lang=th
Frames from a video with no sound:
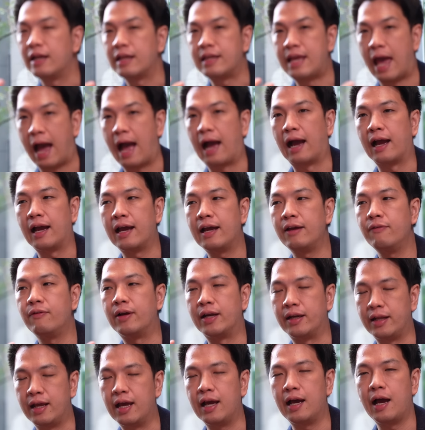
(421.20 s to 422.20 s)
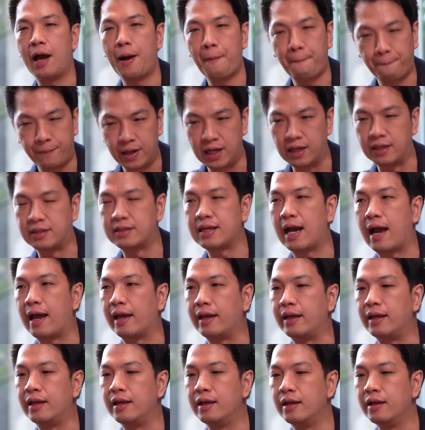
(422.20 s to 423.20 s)
อยากให้วันนี้เปิดใจ
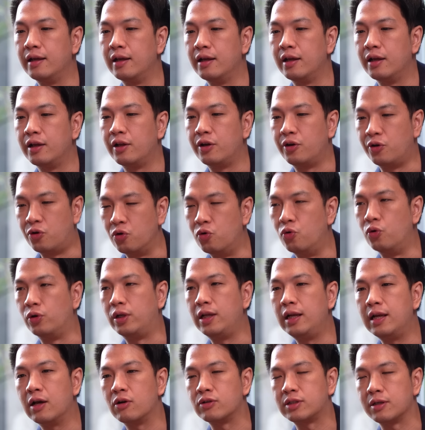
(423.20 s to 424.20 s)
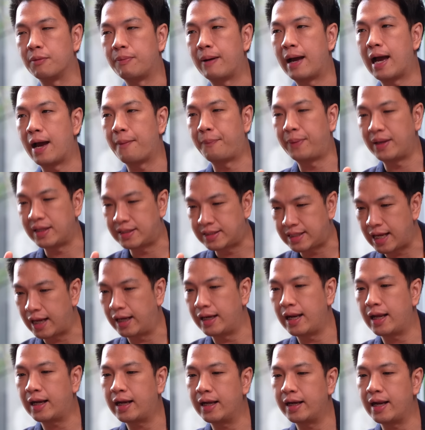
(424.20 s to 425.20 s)
ดูที่เราจะพาไปเจ๊ง
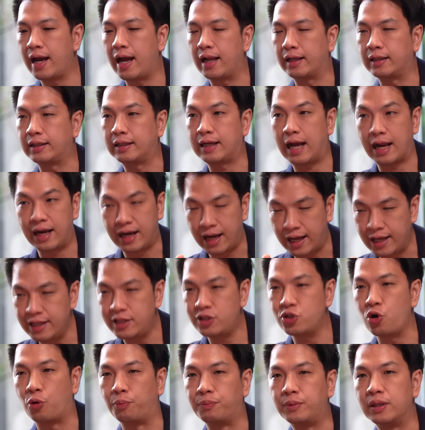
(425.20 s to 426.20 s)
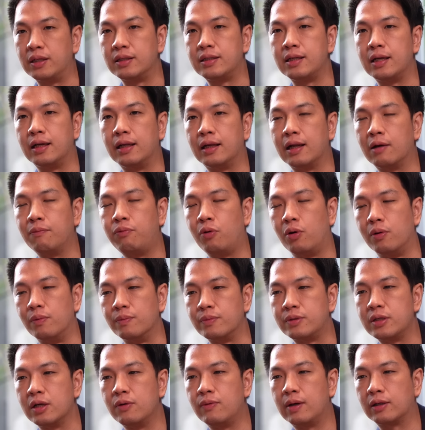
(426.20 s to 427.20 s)
ในกระดาษกันให้จบจริงๆแล้วผม
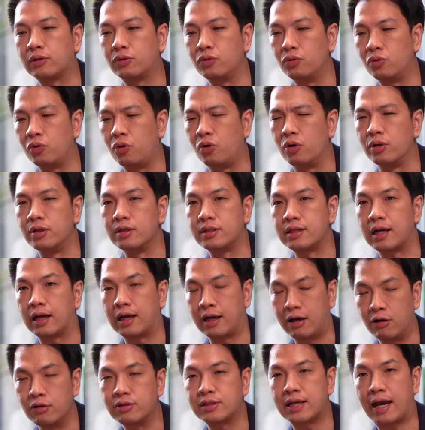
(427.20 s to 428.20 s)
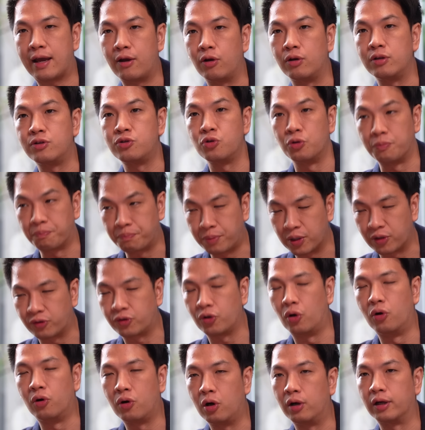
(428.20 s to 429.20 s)
เชื่อว่าทุกคนจะเข้าใจจุดประส
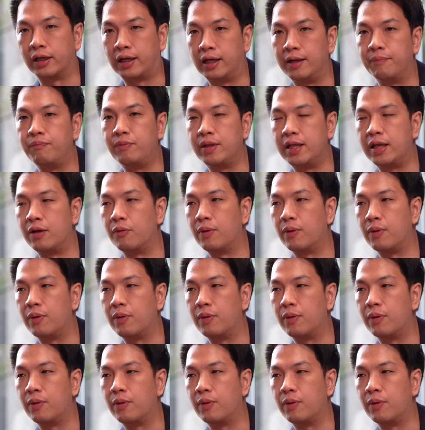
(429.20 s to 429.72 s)
งค์ของคลิปนี้